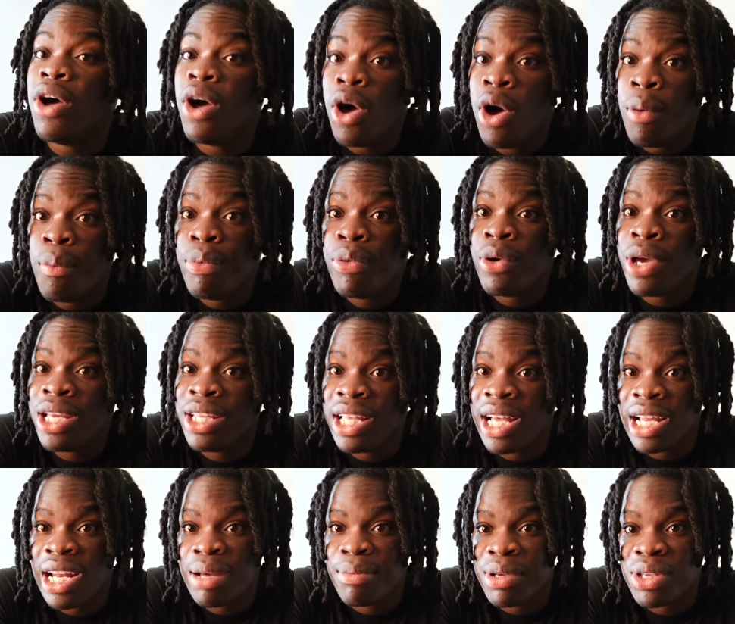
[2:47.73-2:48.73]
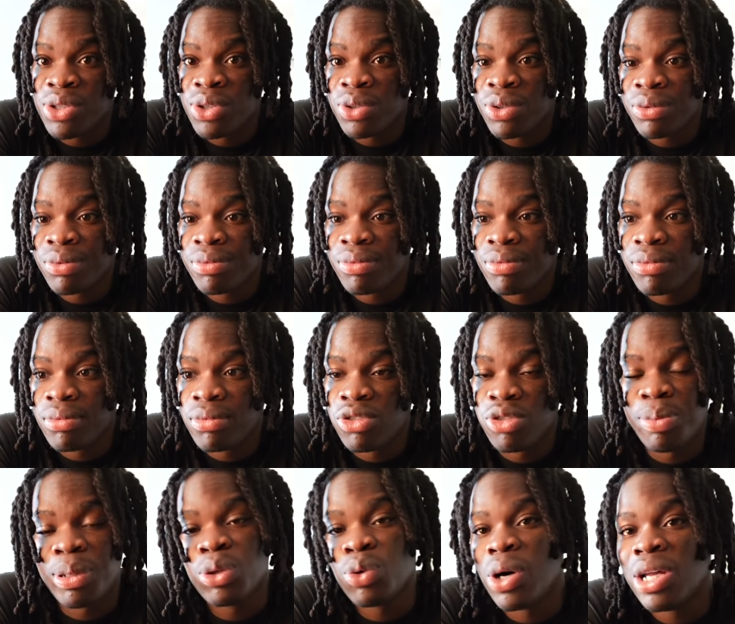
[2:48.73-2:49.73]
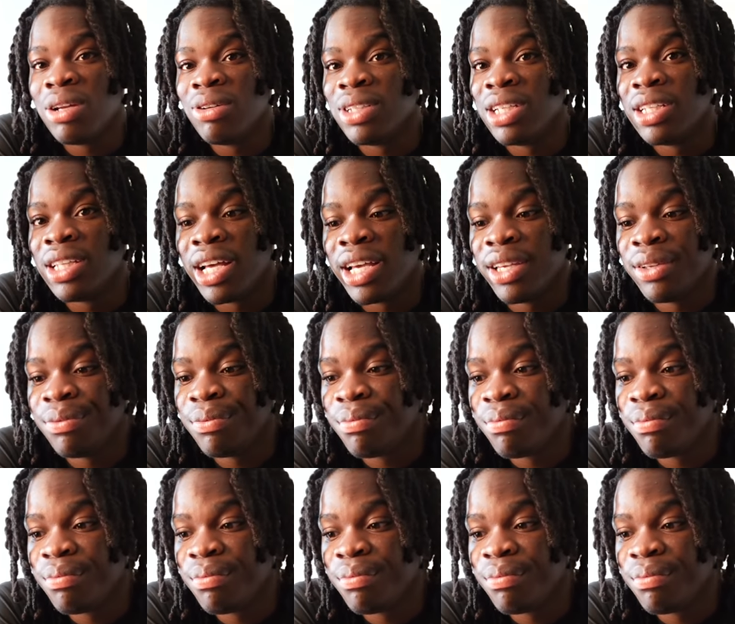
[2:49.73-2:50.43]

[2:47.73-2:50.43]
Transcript: un peu aider à la maison. Je ne vais pas trop aller en détail.